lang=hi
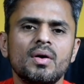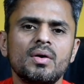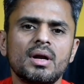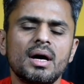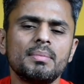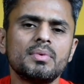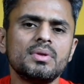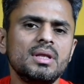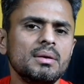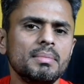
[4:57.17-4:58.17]
और आपको
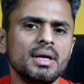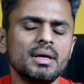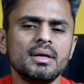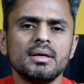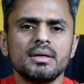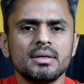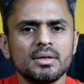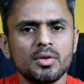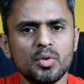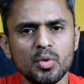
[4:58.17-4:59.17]
दिन में
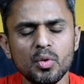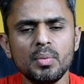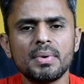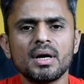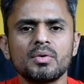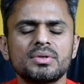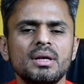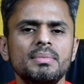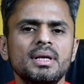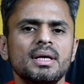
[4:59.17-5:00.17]
धूप का
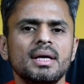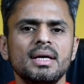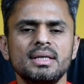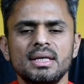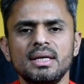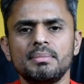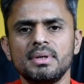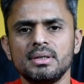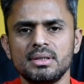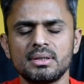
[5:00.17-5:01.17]
गसल भी लेना है यानी
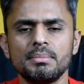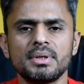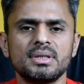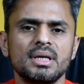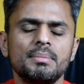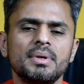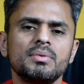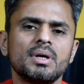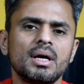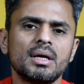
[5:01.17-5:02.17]
अपने जिसम पर से कपड़े
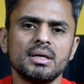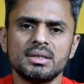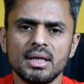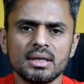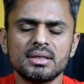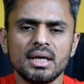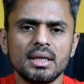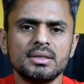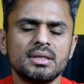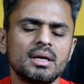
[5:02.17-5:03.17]
उतार के ज़्यादा से
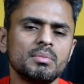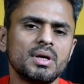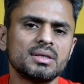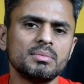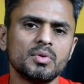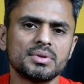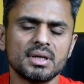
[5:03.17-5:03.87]
ज़्यादा जितना मुनासिब हो